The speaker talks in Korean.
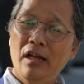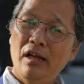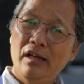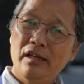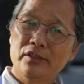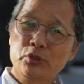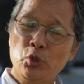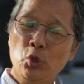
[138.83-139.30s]

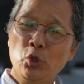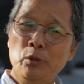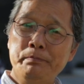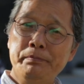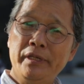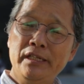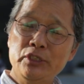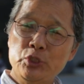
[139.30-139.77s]
아,
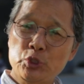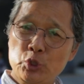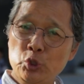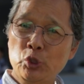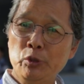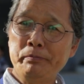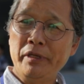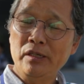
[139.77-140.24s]
초급반,
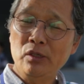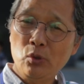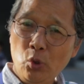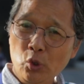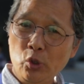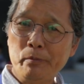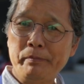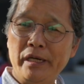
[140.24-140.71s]
중급반,
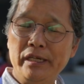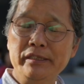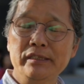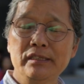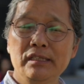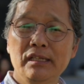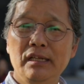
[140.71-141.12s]
고급반